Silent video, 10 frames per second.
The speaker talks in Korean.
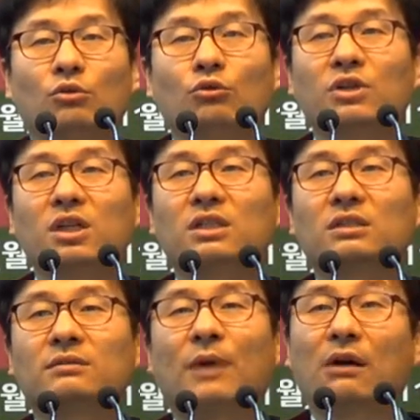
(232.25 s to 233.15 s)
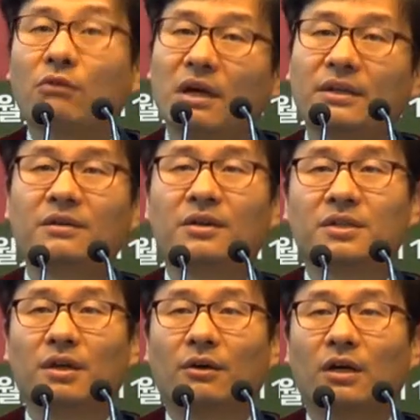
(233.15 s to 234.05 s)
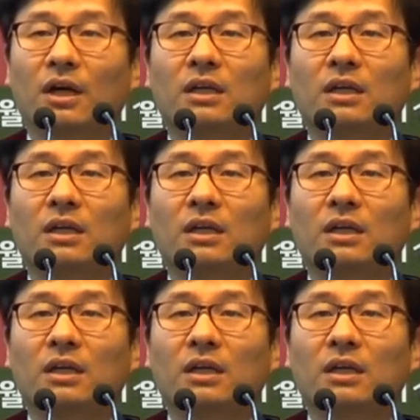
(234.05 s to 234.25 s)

우리는 바꿔야 되는 것이에요.